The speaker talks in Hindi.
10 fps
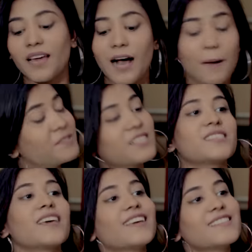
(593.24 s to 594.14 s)
भी आप
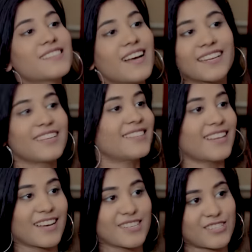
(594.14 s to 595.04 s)
जैसे एक इंसान की
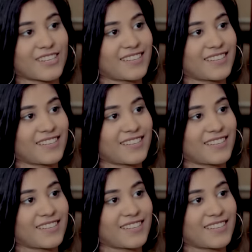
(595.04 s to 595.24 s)
तलाश है